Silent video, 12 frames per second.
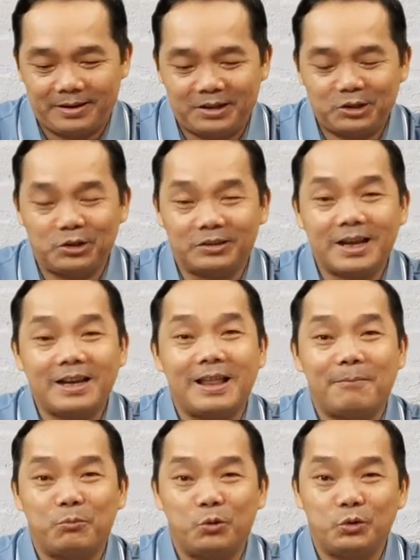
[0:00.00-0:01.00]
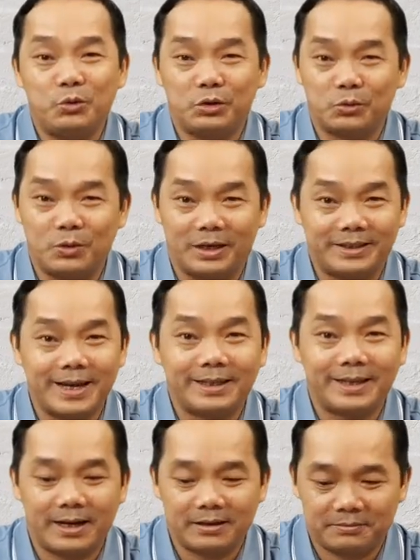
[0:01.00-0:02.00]
Cái sự tái lâm của Chúa Giêsu là
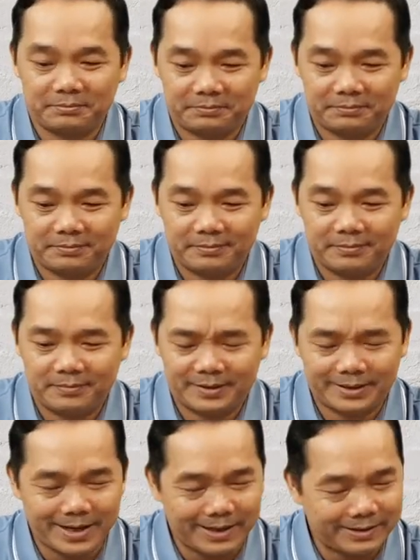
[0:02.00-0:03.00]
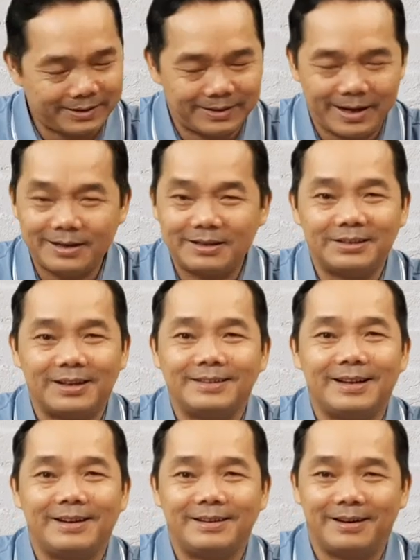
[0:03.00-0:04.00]
chắc chắn sẽ
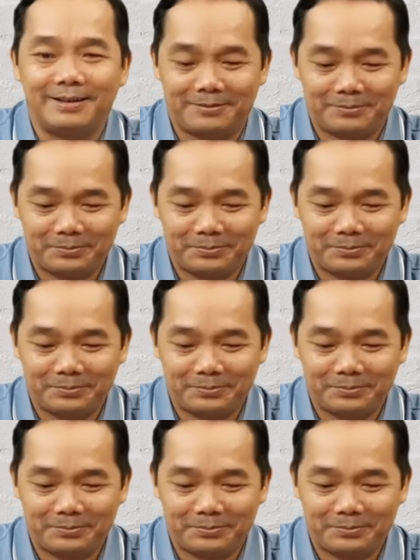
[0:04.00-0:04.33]
xảy ra.